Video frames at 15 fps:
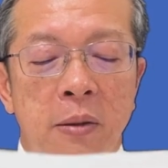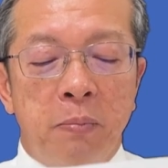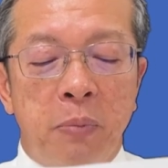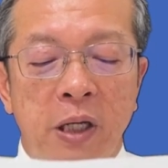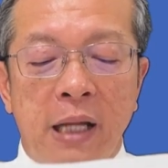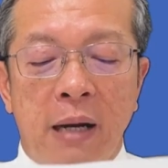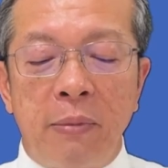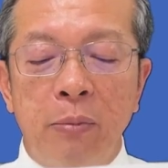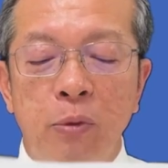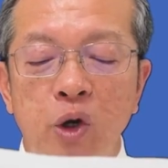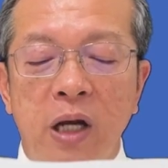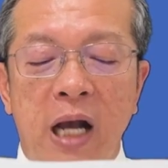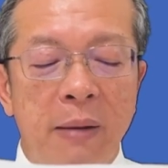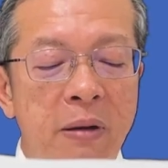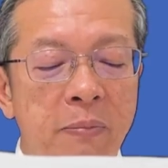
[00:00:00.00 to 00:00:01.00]
เพื่อทำให้มนุษ
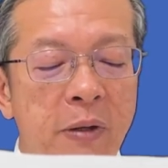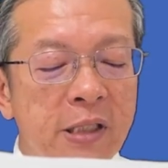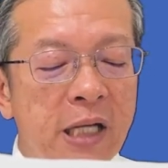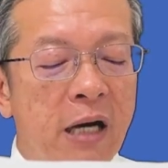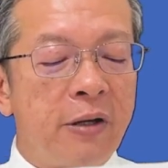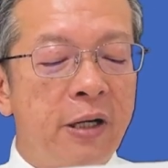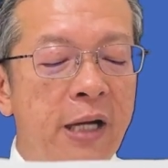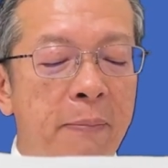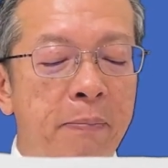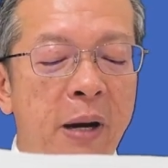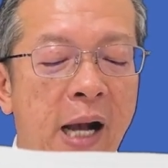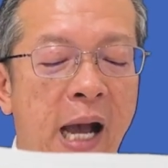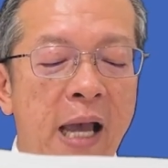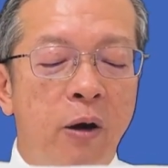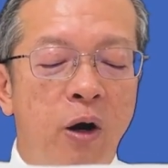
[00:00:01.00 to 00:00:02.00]
ย์กลายเป็นพระเจ้าเท่านั้นพระ
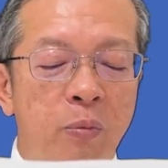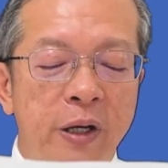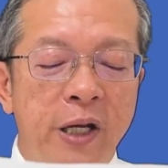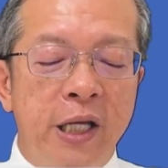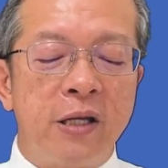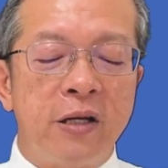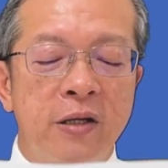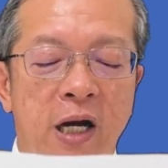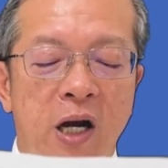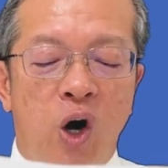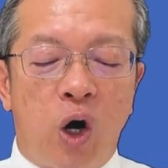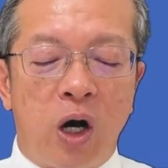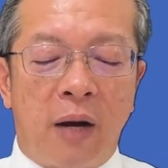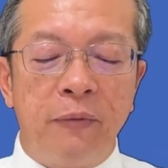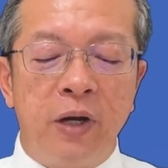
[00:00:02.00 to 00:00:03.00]
กายของพระคิดจึงจะก่อ
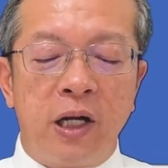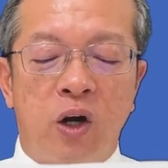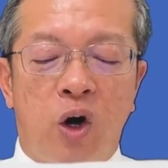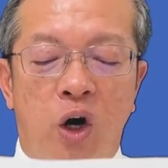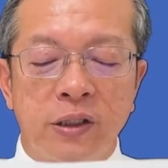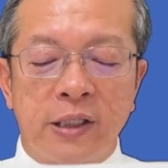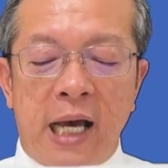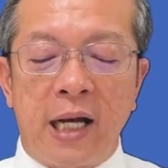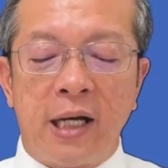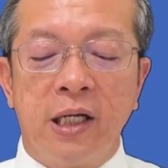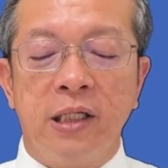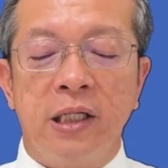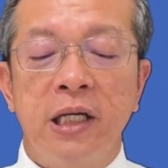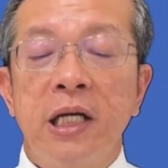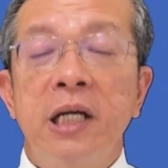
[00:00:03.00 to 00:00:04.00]
กำเนิดก่อสร้างขึ้น